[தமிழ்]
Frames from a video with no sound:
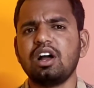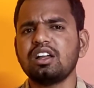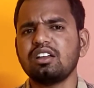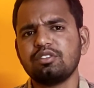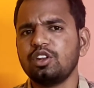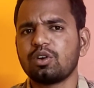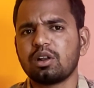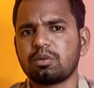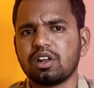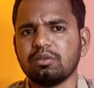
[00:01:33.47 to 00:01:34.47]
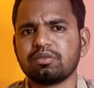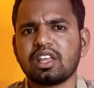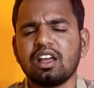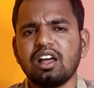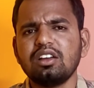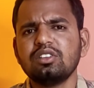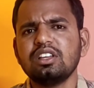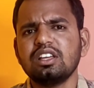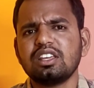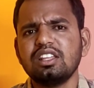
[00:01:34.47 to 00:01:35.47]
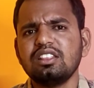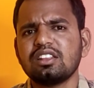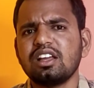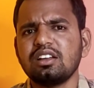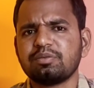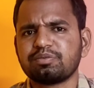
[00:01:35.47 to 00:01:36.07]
வாங்க வீடியோக்குள்ளே போகலாம் அதாவது இந்த